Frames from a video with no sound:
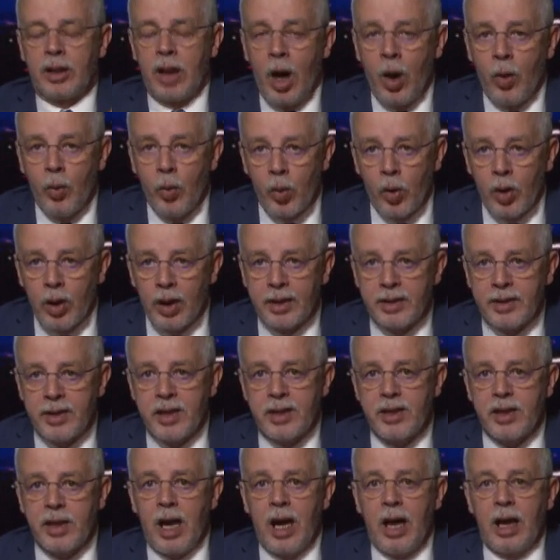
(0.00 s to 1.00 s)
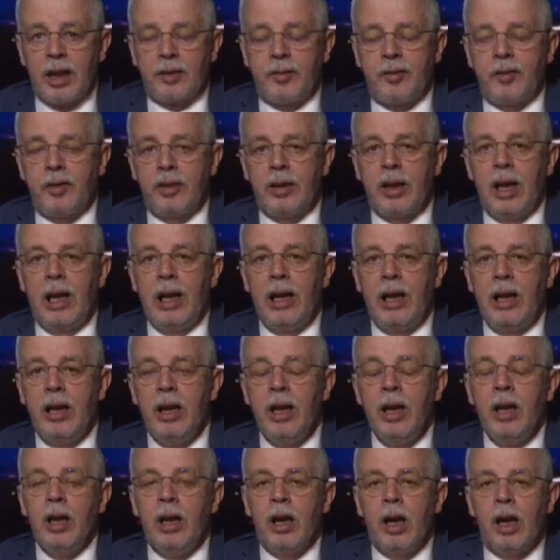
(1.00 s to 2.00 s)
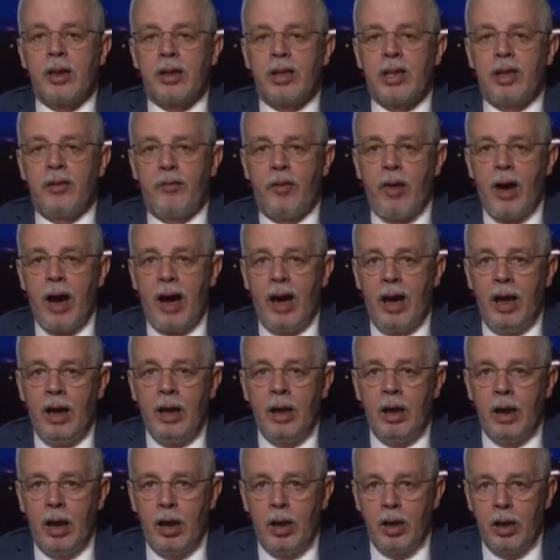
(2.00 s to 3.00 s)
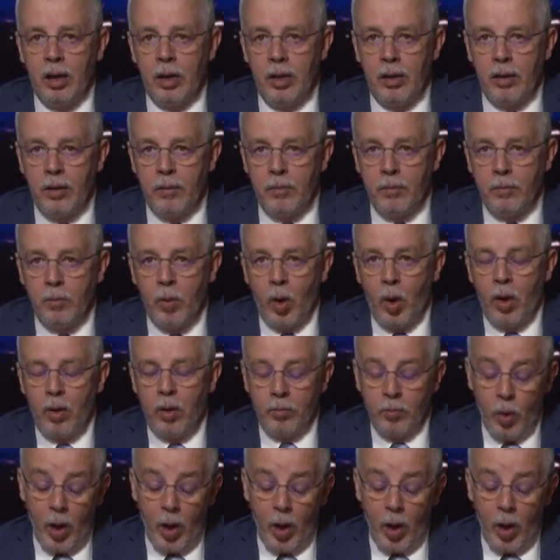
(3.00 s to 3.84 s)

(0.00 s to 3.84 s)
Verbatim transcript: تدهور الاقتصاد في ظل ارتفاع آه،